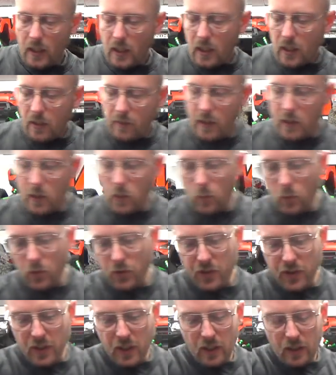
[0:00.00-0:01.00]
Et on va
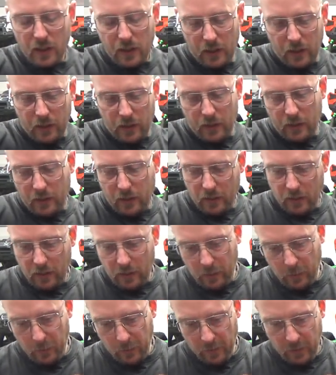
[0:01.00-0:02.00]
commencer
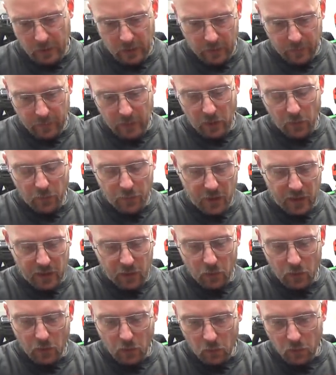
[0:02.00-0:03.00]
par le fait
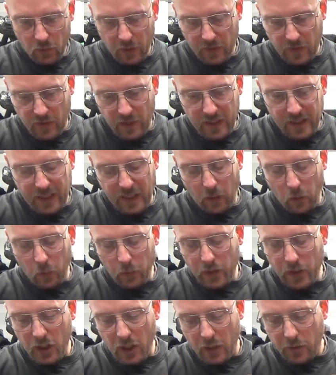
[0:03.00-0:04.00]
que donc cette carreau
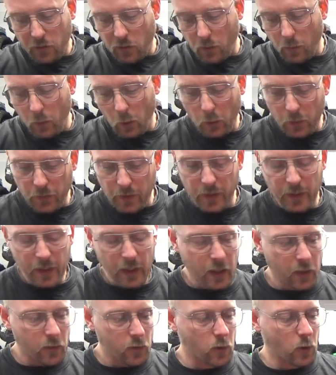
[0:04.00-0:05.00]
déjà se monte
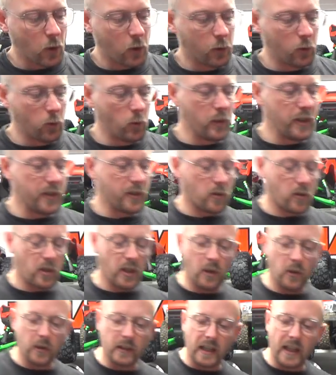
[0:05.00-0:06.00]
sur tous les
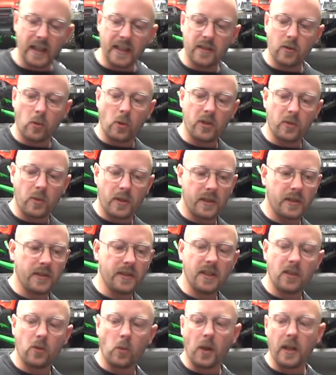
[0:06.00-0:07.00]
engins en trax
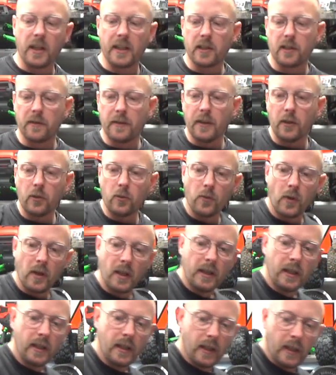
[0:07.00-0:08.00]
370, 380. Tu
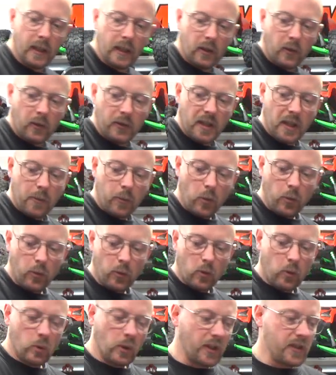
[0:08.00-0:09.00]
vois, on est un peu
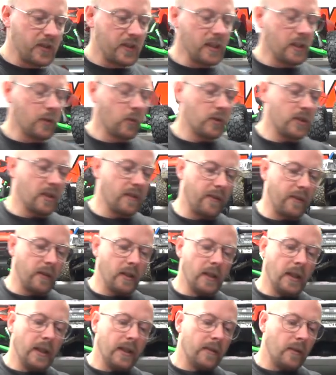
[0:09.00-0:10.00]
plus court ici, donc ça
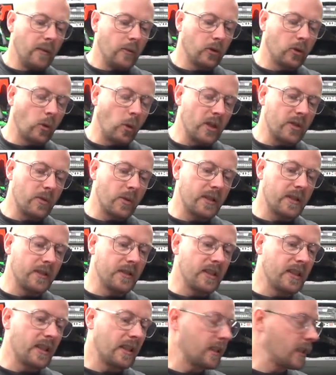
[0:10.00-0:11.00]
va vraiment
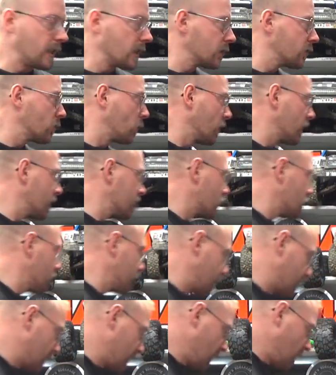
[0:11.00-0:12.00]
370 à
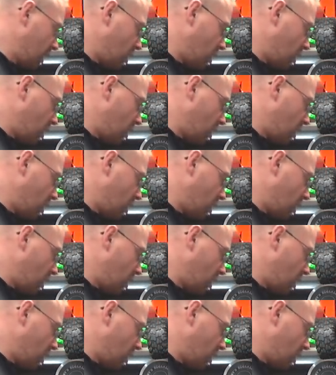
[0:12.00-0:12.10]
380.